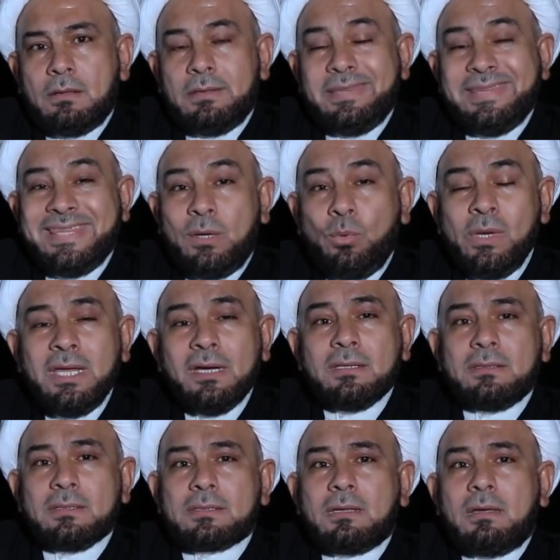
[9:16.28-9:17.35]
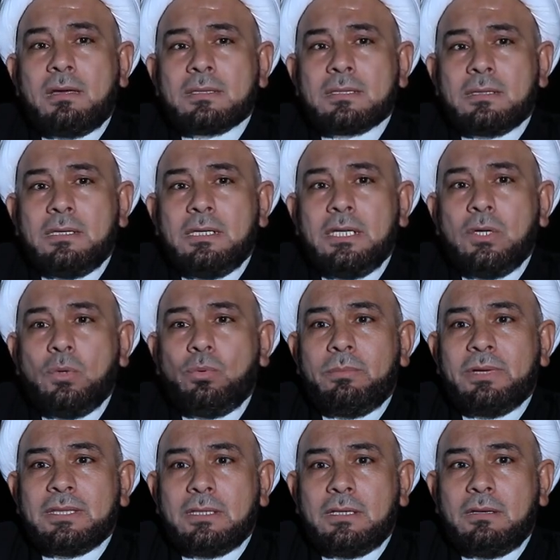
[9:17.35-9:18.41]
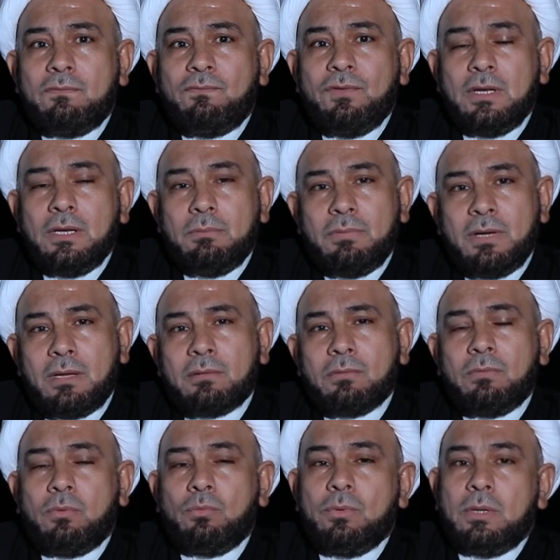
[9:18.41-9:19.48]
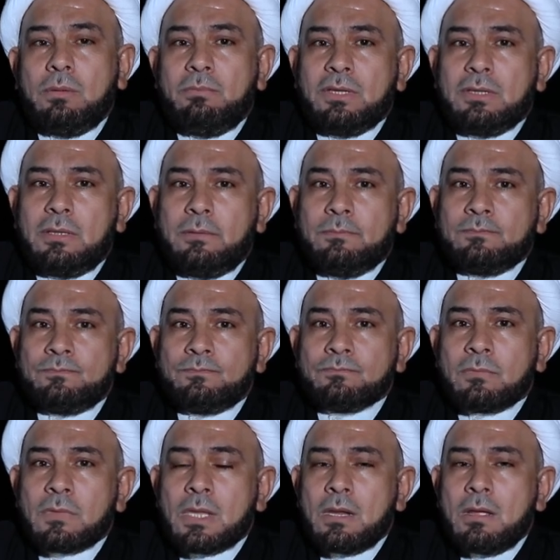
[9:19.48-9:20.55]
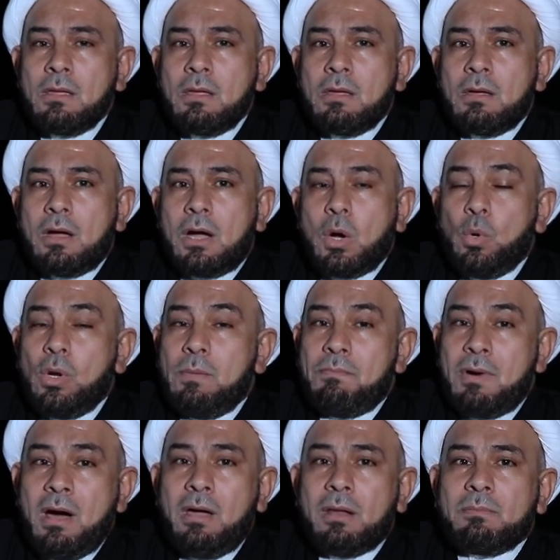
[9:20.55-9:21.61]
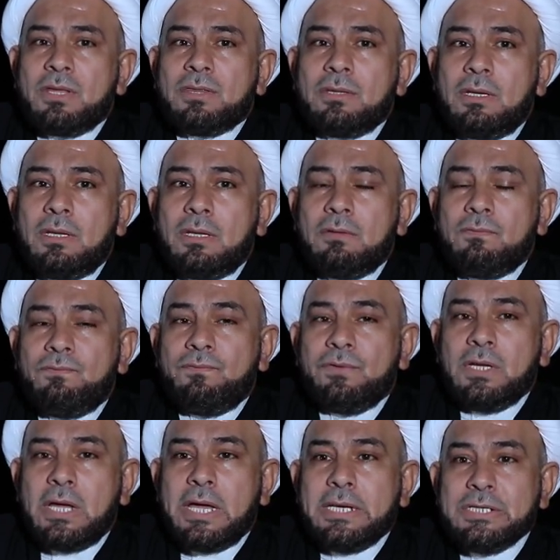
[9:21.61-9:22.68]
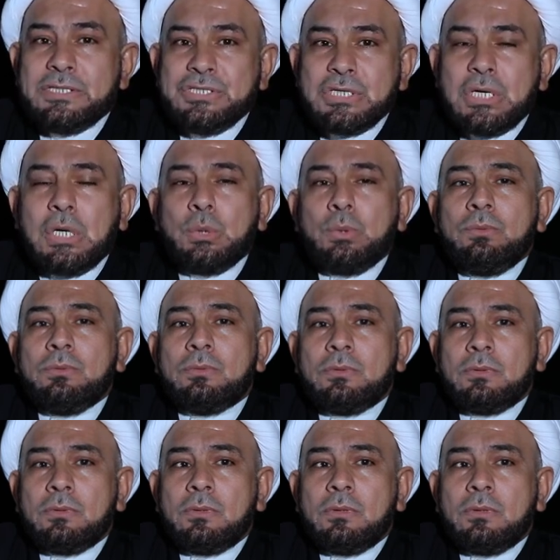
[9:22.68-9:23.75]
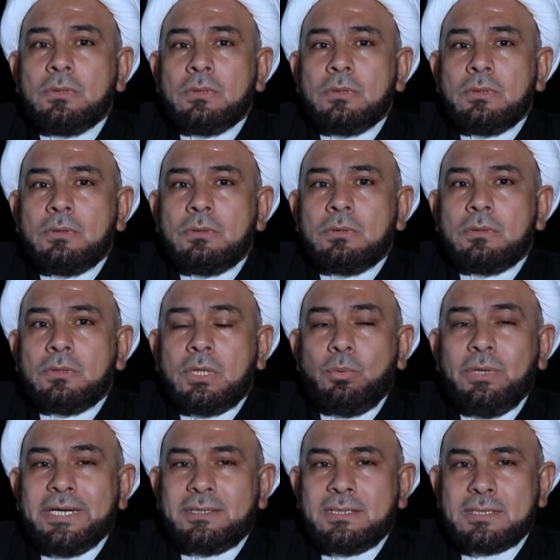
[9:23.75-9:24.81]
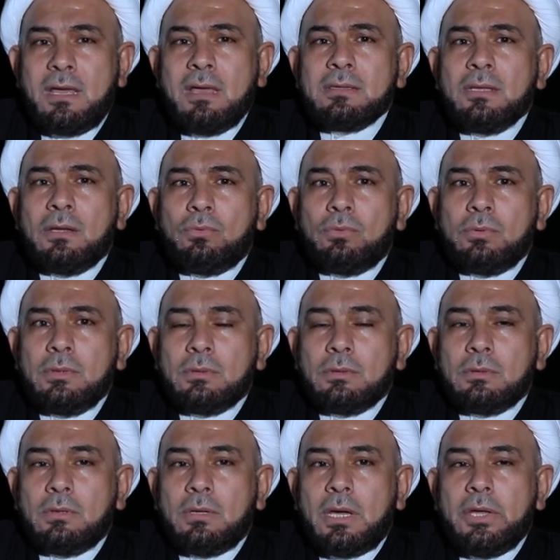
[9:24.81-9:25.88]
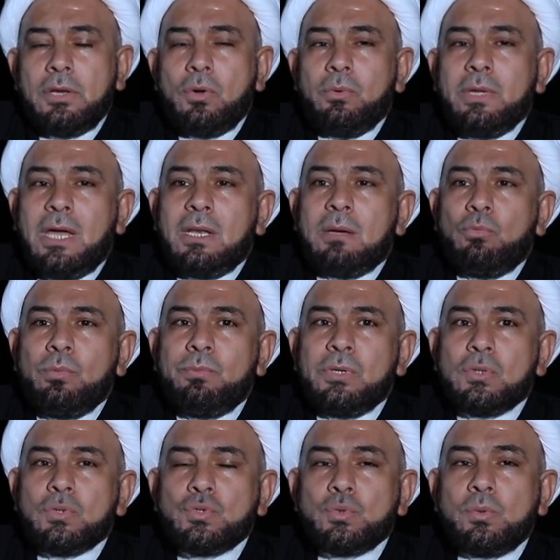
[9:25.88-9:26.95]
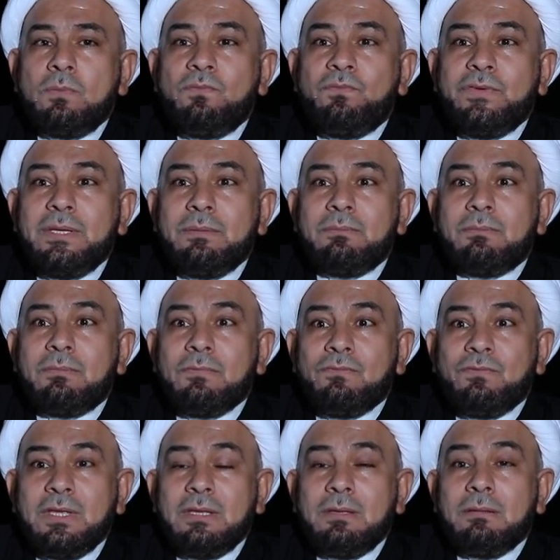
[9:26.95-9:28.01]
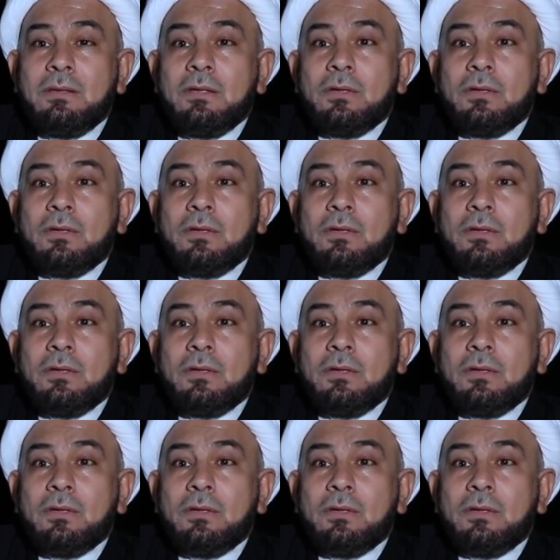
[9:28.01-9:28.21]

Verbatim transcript: ذوي الاختصاص اللي هو مثلا في البر أو مثلا أو البحر مثلا في الجو ذوي الاختصاص نقول أنه يعلمون بالنجوم في في